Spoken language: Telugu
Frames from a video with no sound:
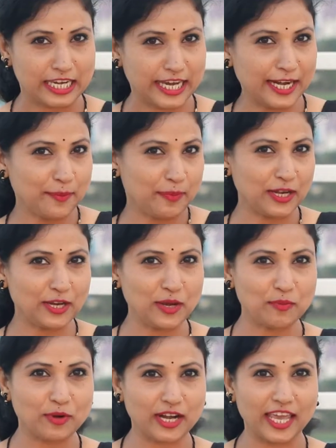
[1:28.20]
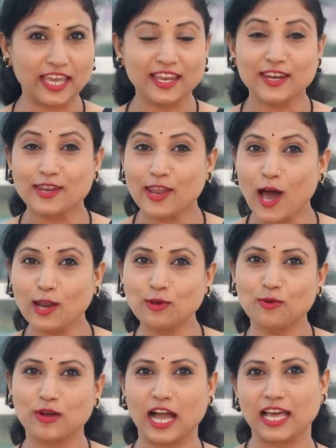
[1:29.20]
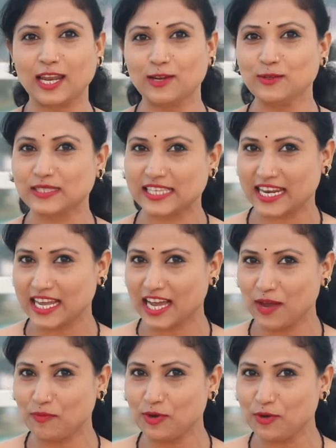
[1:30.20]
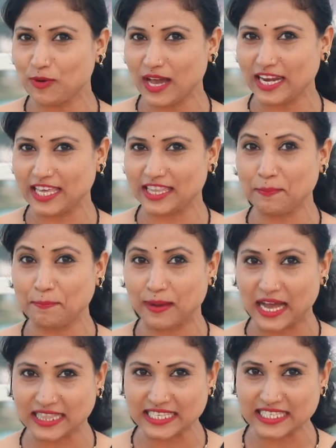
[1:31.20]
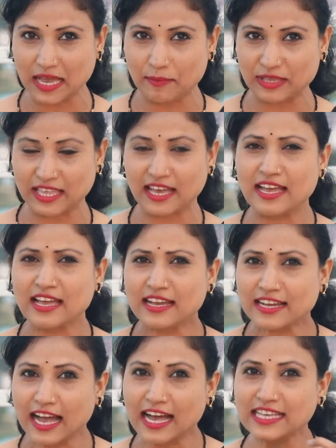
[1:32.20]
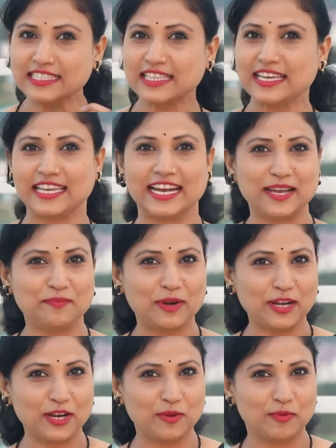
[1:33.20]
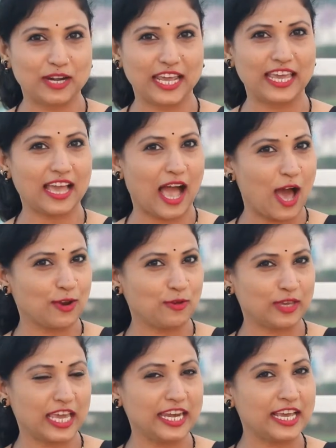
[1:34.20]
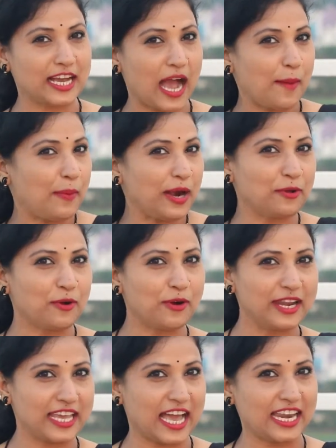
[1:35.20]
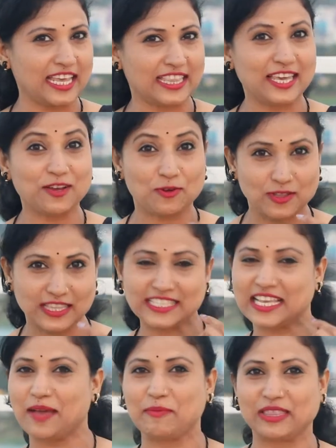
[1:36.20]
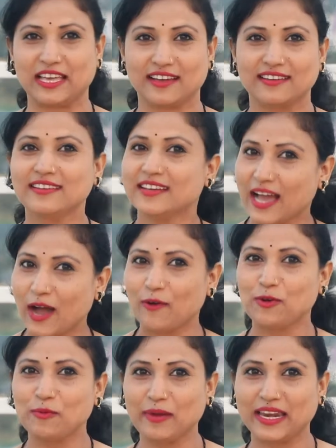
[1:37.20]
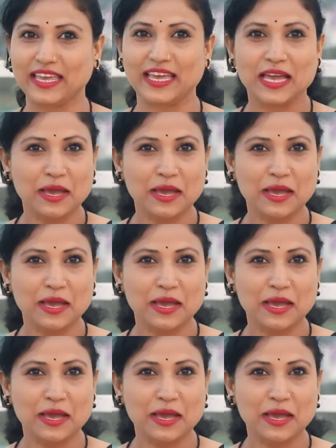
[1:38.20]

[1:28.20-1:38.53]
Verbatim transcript: నీడ పట్టున ఉండి నాలుగు కాలాలు చల్లగా ఉండు అనేది పాత సామెత కాస్త ఎండపట్టిన ఉండి ఆరోగ్యాన్ని కాపాడుకోండి అనేది కొత్త సామెత అవును మరి